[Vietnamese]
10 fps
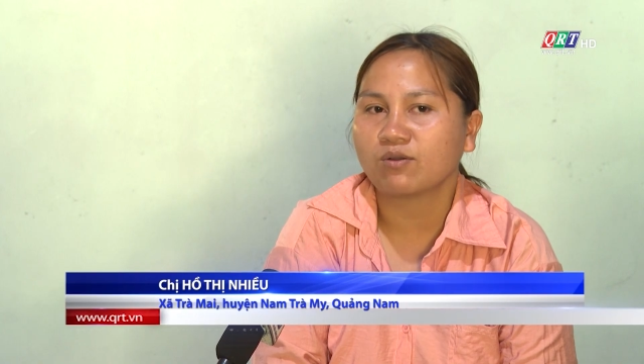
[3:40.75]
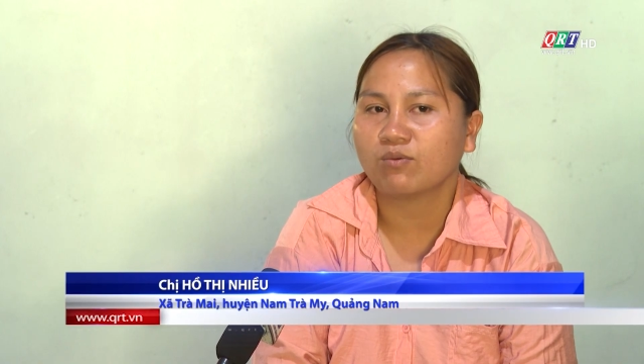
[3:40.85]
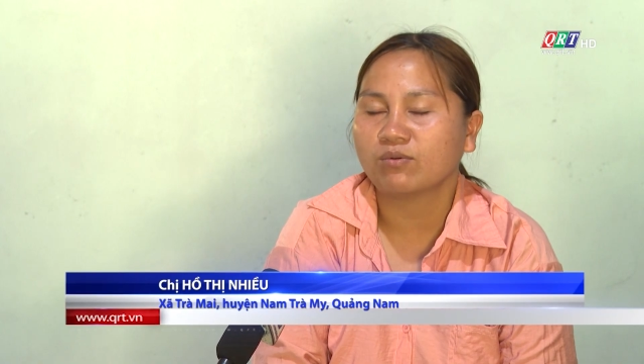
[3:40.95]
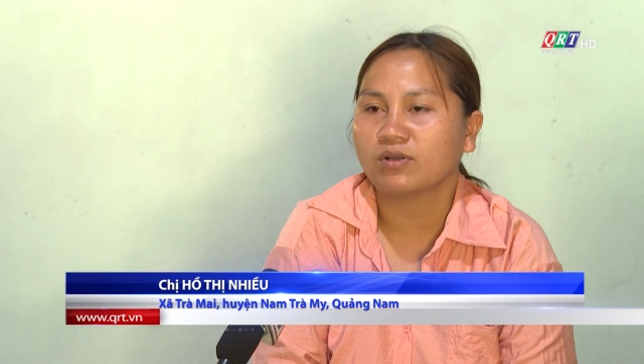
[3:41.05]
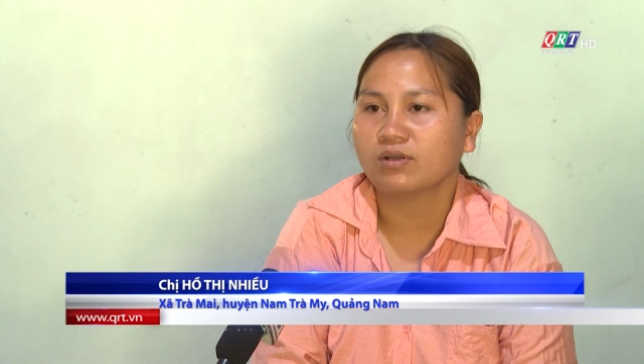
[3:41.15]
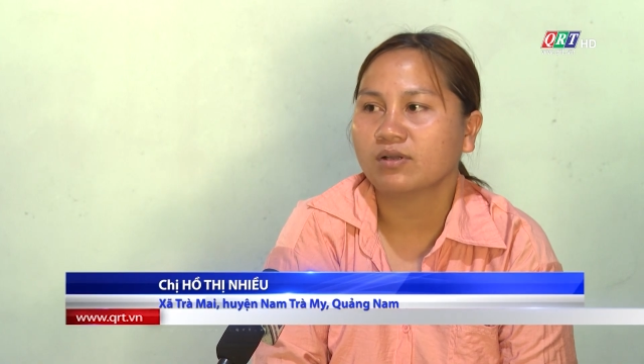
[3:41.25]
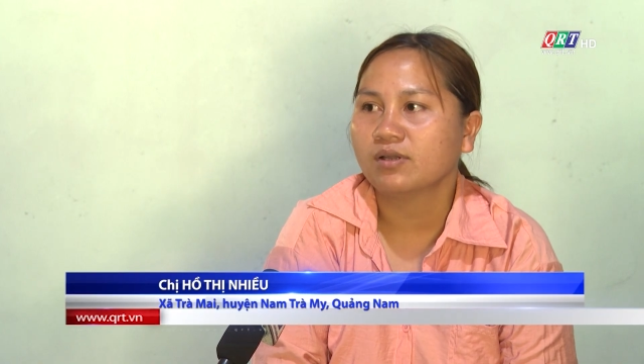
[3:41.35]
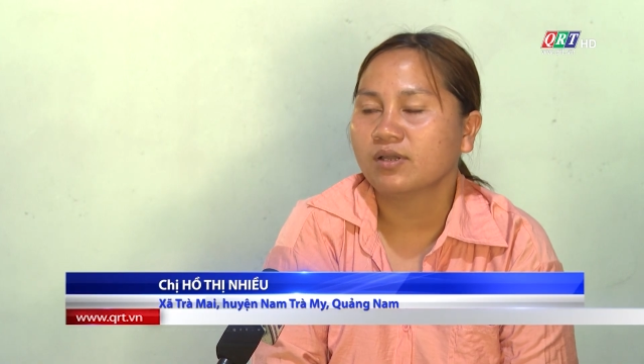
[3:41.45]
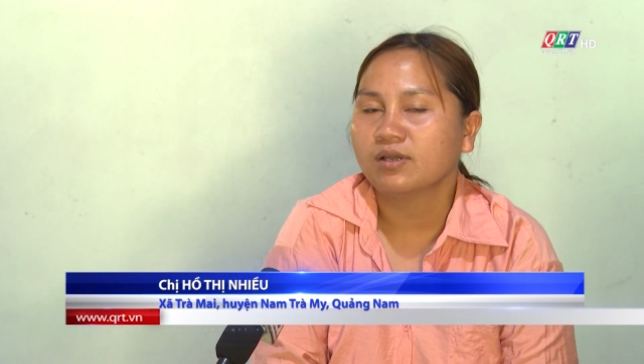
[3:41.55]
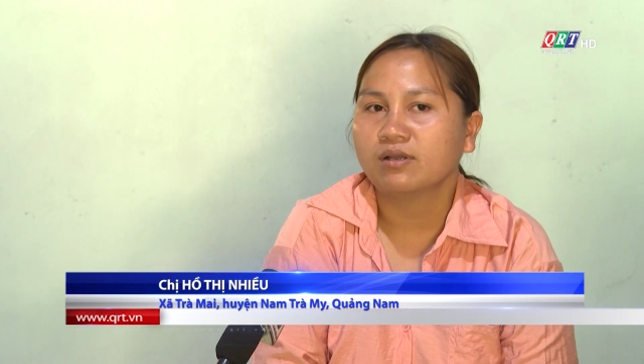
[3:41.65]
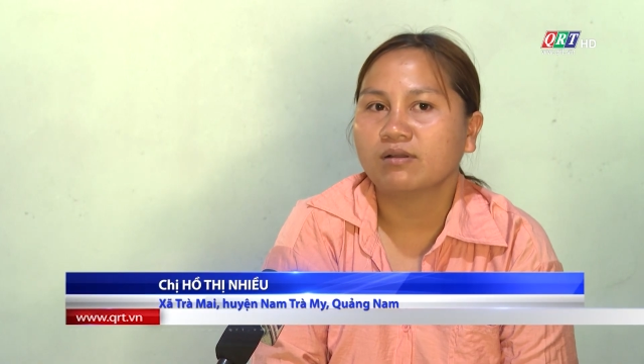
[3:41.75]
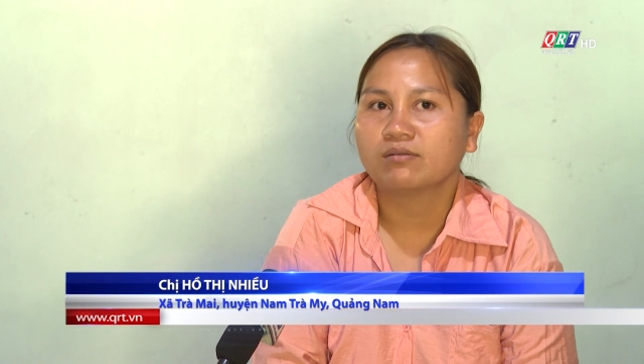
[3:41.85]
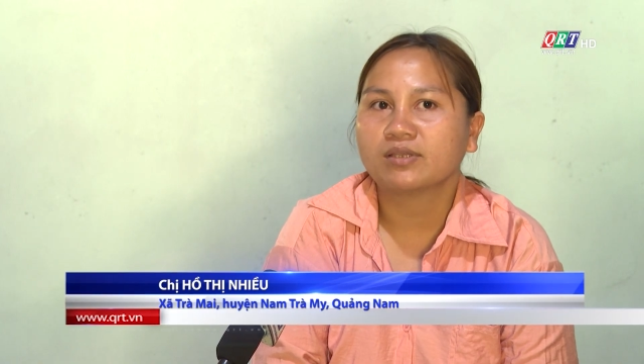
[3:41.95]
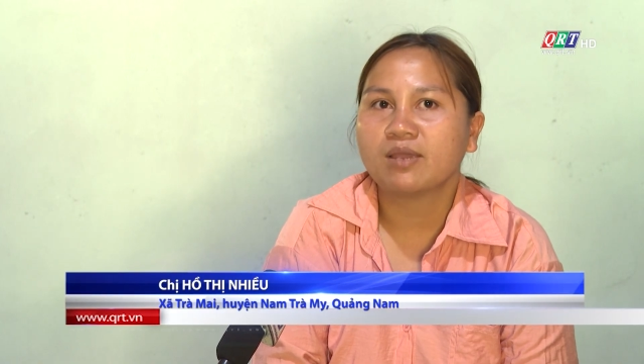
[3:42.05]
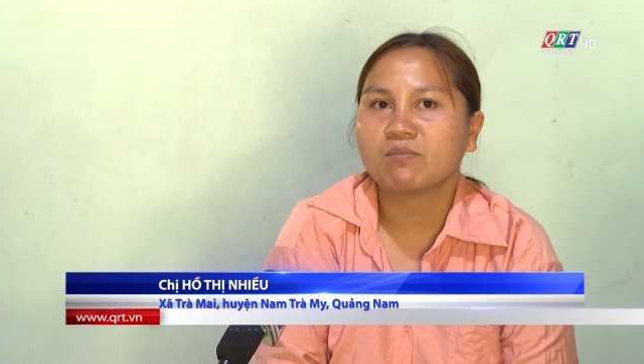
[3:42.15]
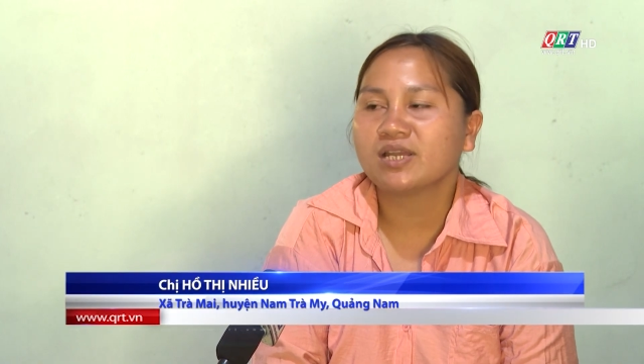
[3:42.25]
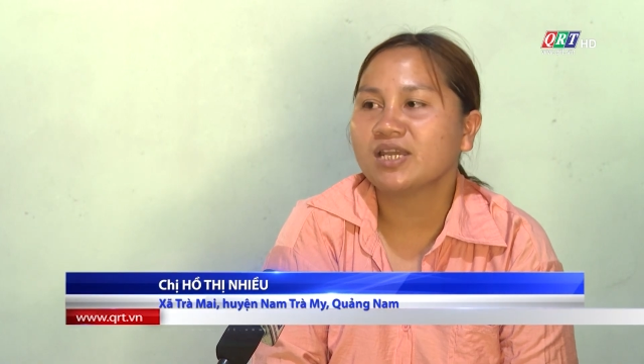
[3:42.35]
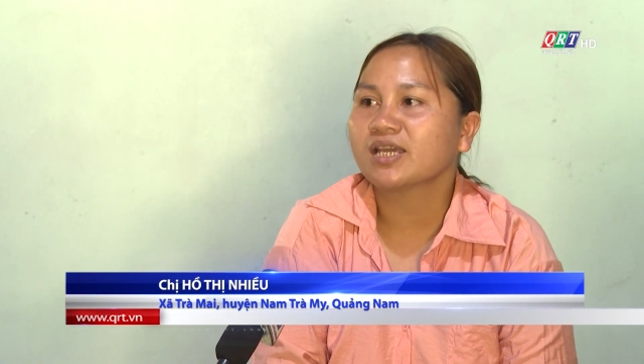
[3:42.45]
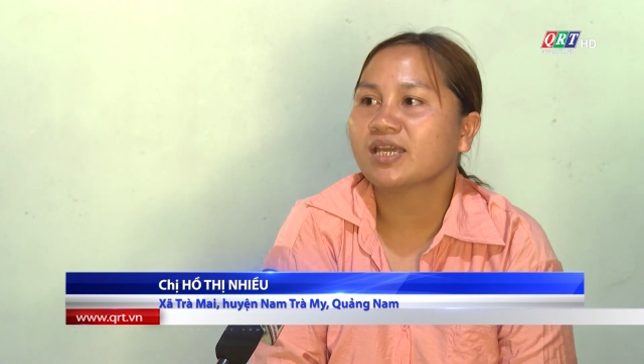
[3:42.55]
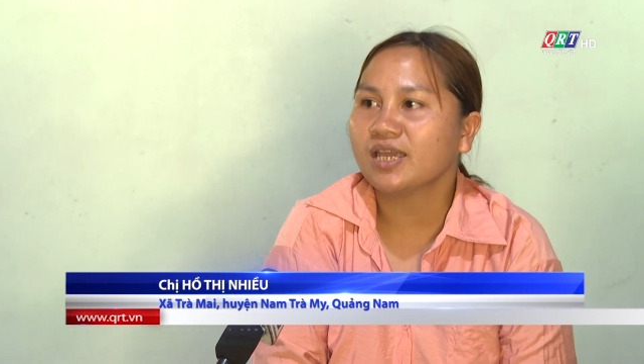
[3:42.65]
còn à, à, thêm cái
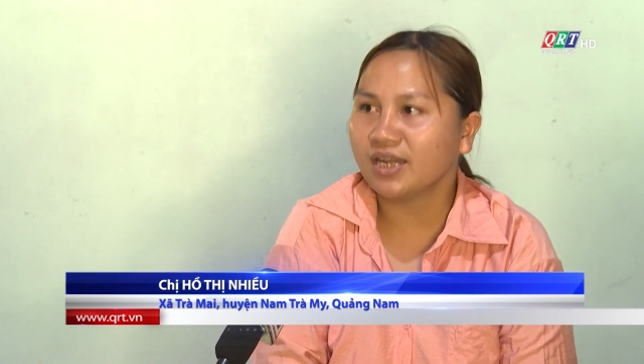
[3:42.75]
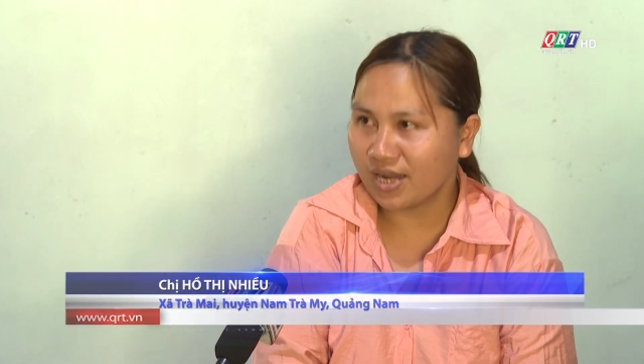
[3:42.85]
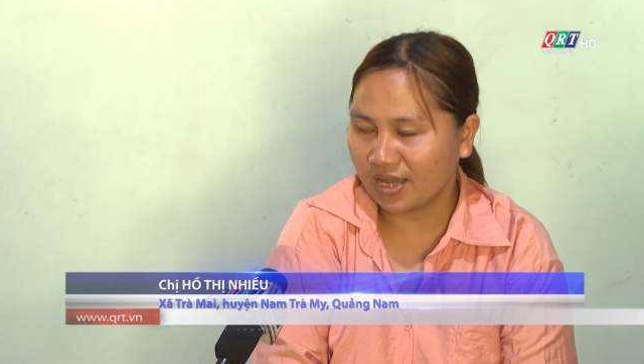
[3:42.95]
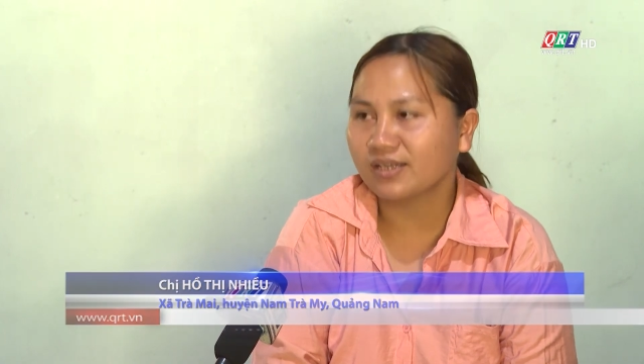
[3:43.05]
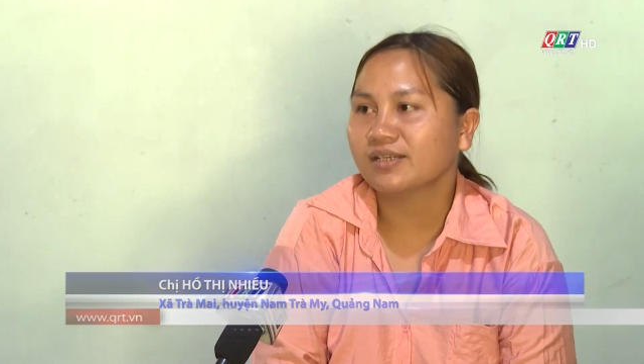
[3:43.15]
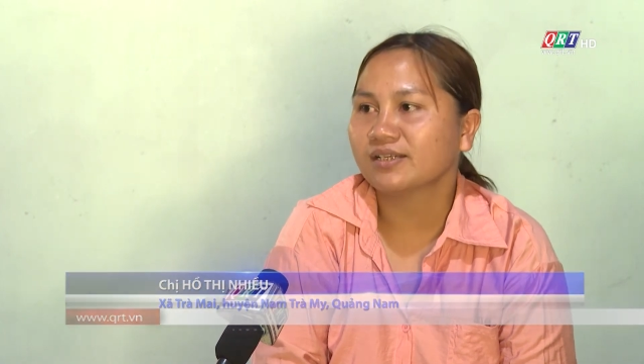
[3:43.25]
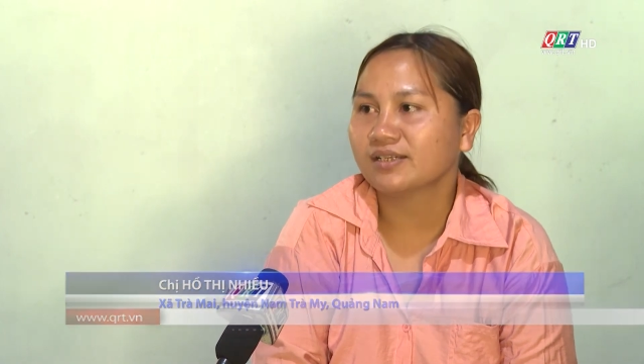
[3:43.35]
này cái kia ít đã